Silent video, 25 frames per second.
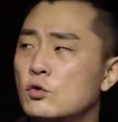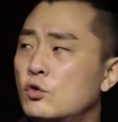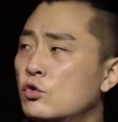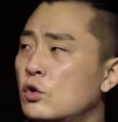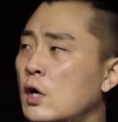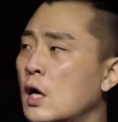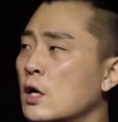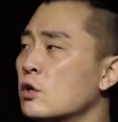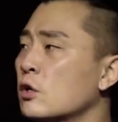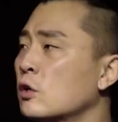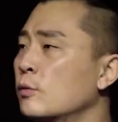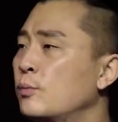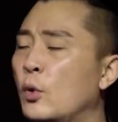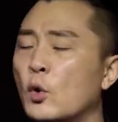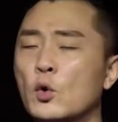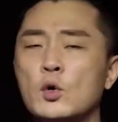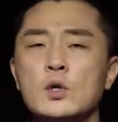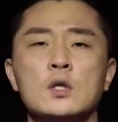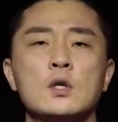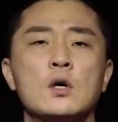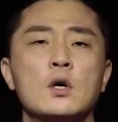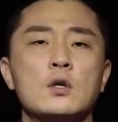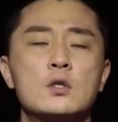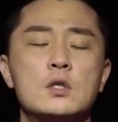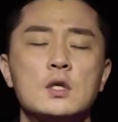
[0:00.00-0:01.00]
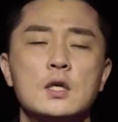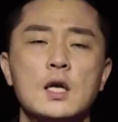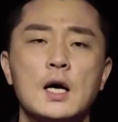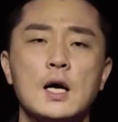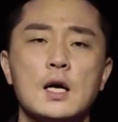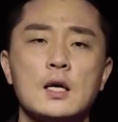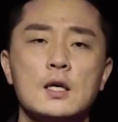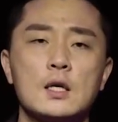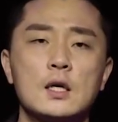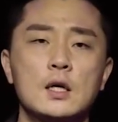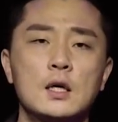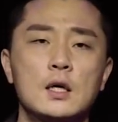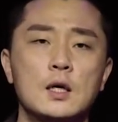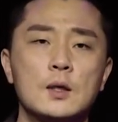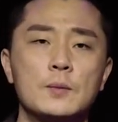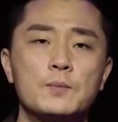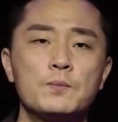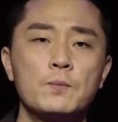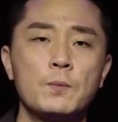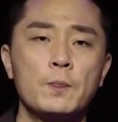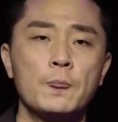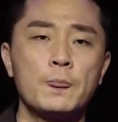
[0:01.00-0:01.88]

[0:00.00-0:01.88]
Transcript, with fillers: 육안으로 보이는 것들이 아니라